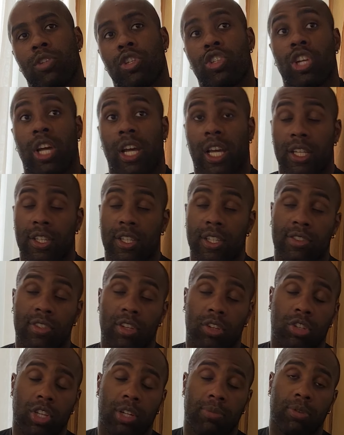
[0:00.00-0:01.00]
déjà arrêté,
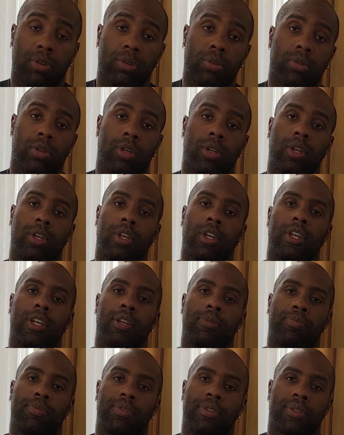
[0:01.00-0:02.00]
certainement,
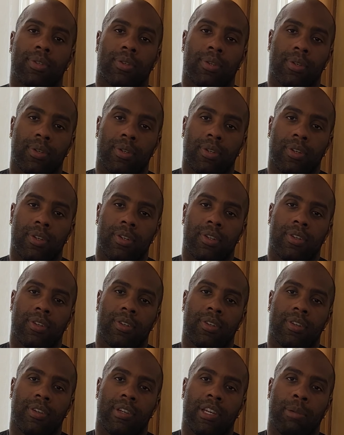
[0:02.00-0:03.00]
puisque
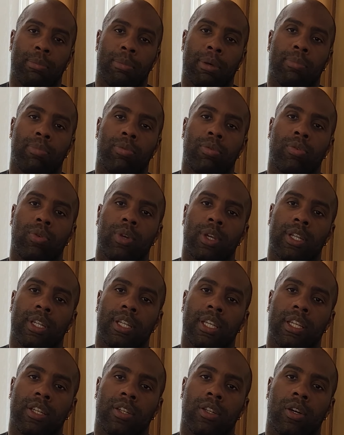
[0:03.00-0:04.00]
euh, elle m'a beaucoup
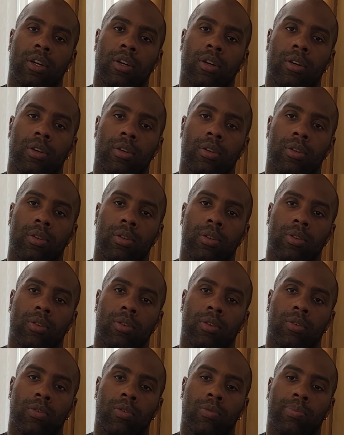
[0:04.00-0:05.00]
aidé dans
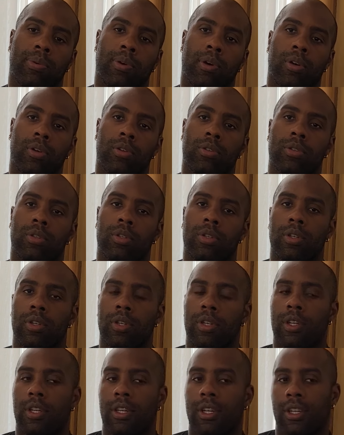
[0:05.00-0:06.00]
comprendre
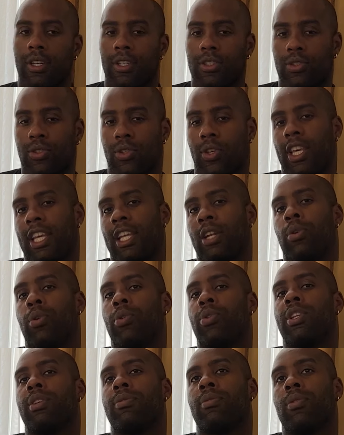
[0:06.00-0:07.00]
ce qu'est le
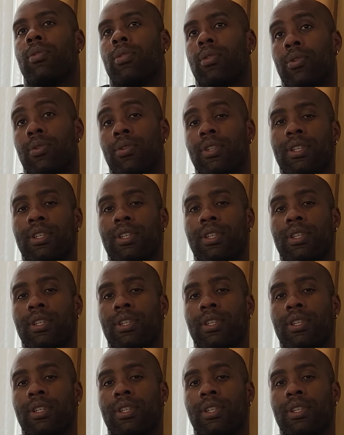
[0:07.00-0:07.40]
haut niveau. Le haut